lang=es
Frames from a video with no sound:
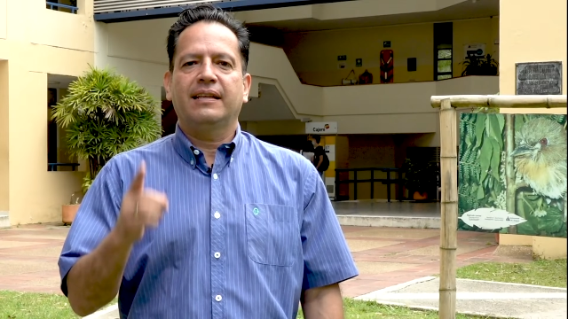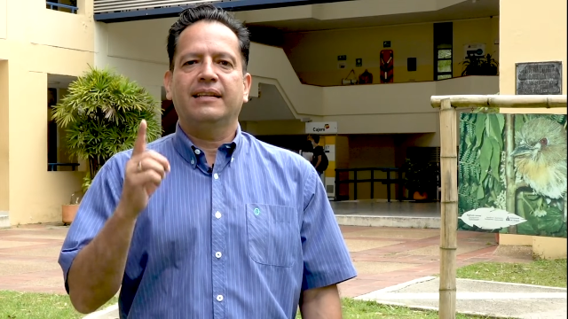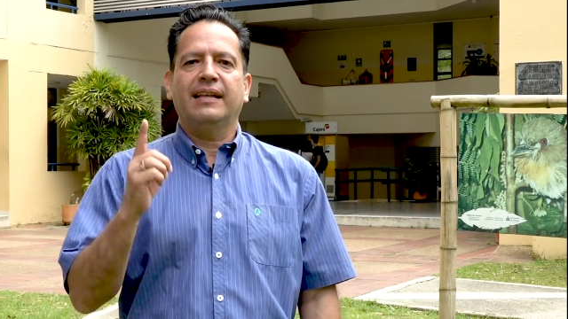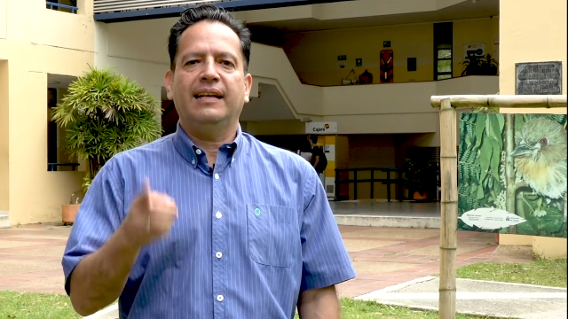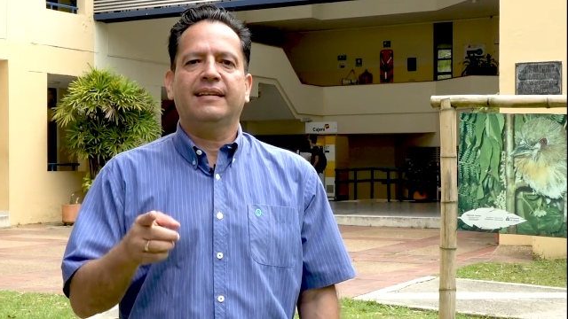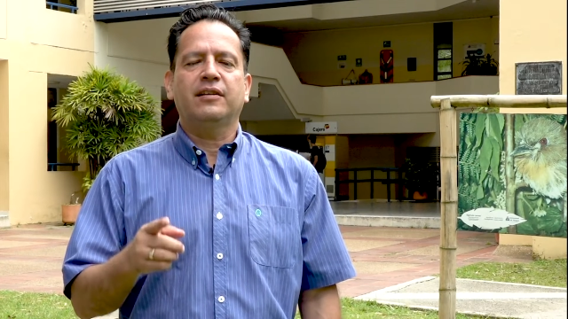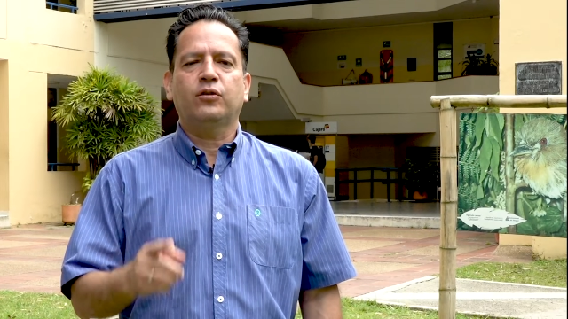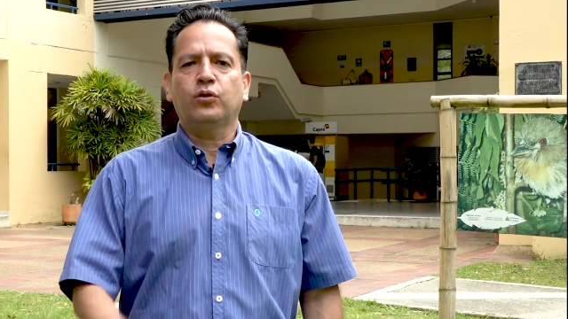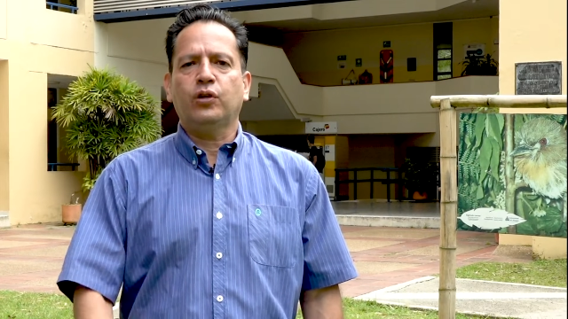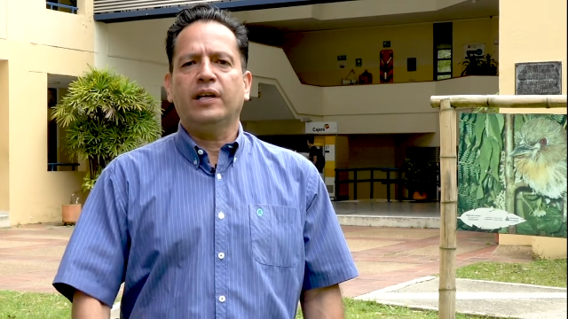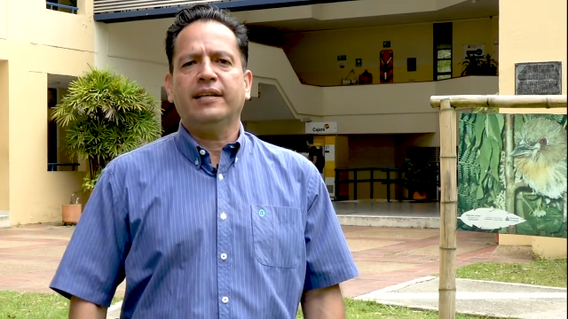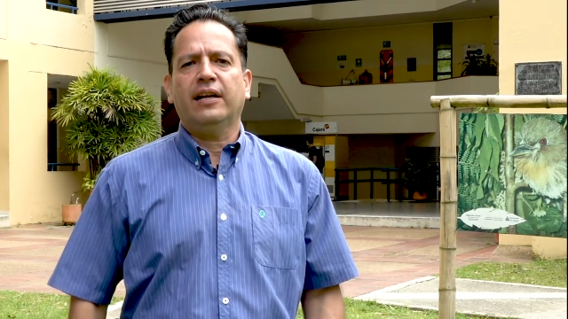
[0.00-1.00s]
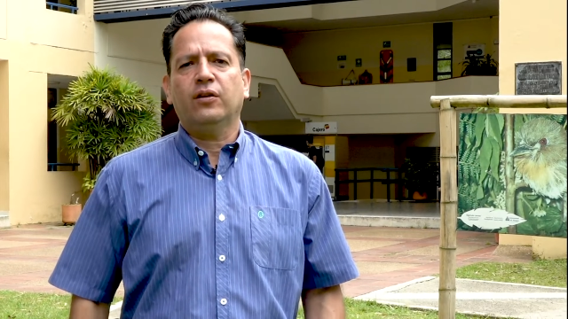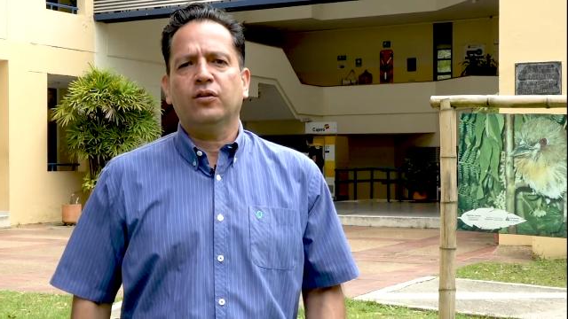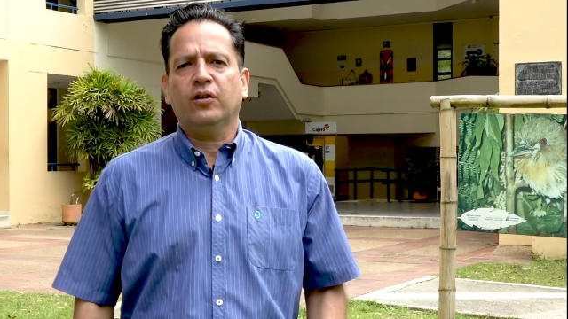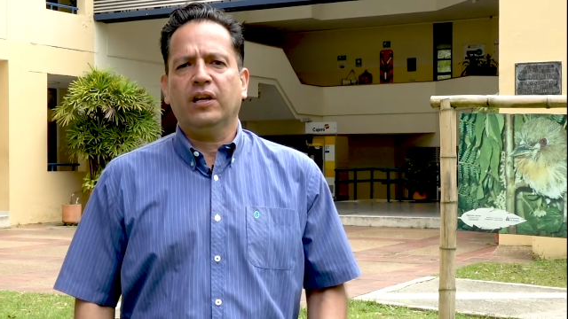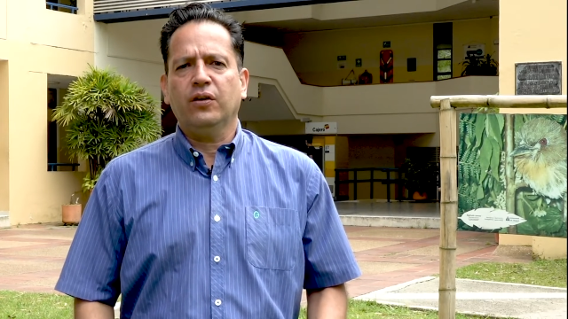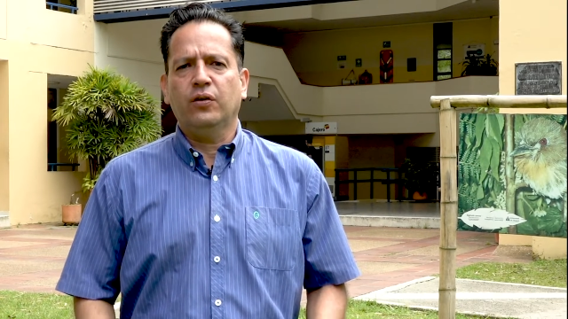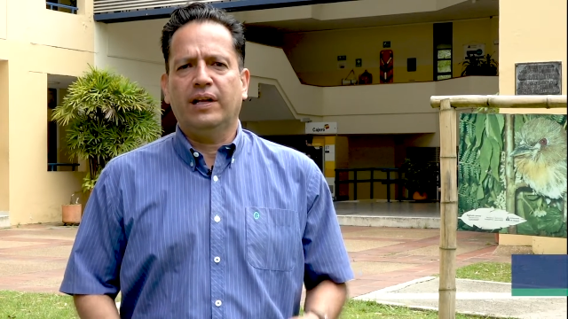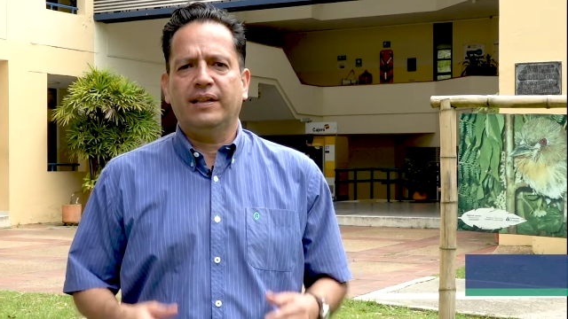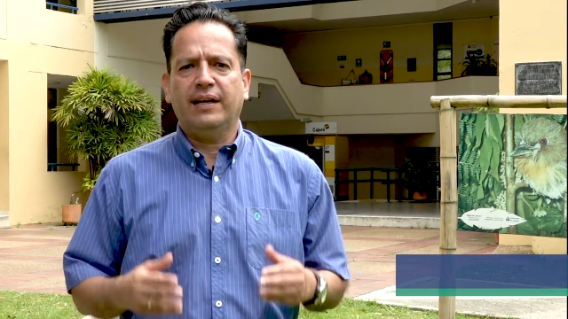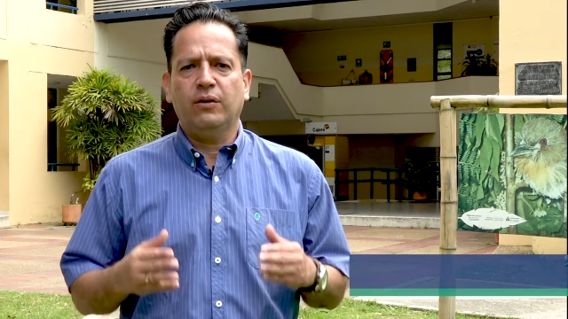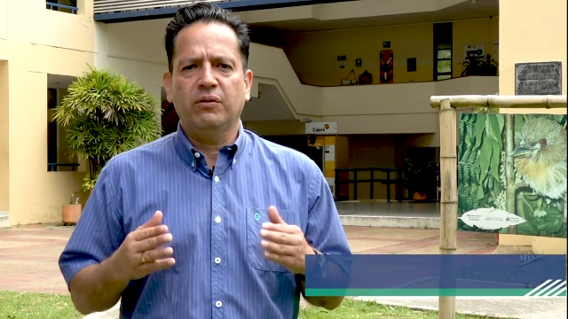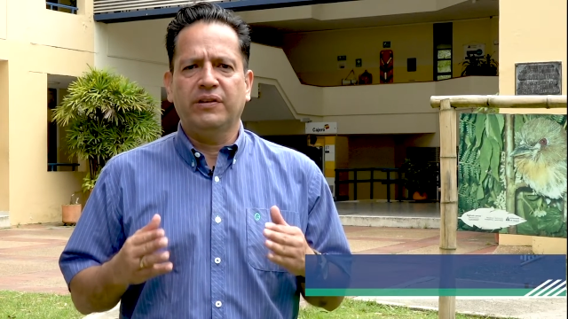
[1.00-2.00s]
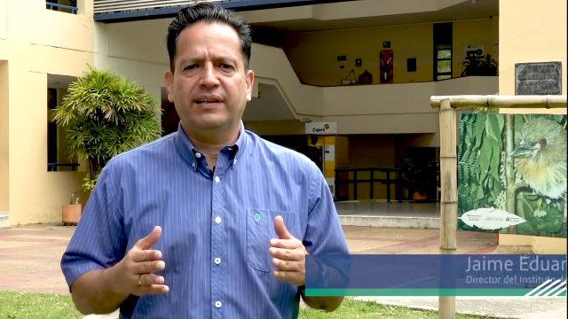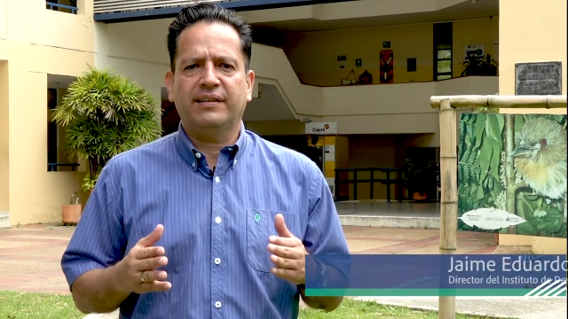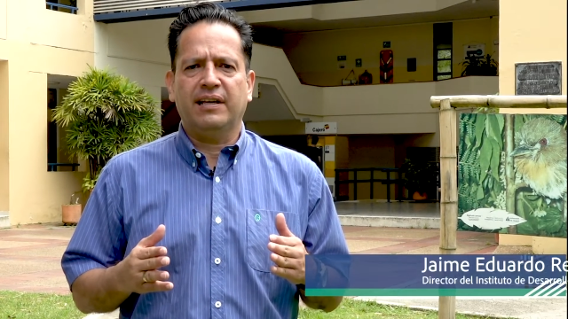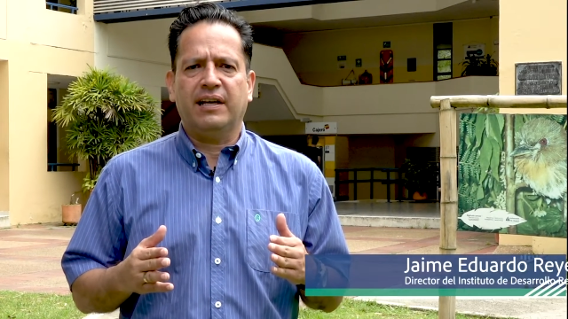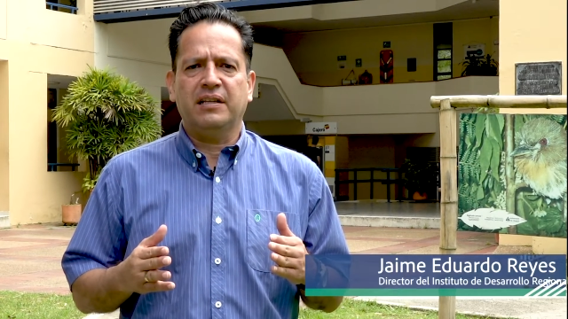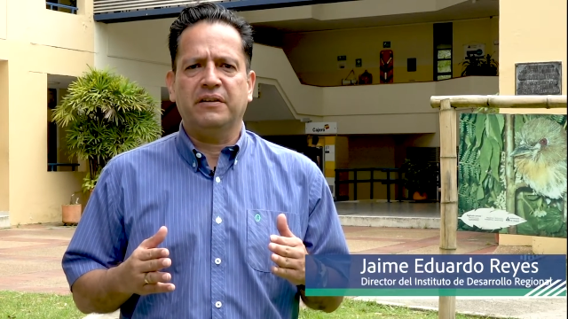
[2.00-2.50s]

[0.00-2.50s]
Desde el Instituto de Desarrollo Regional de la Universidad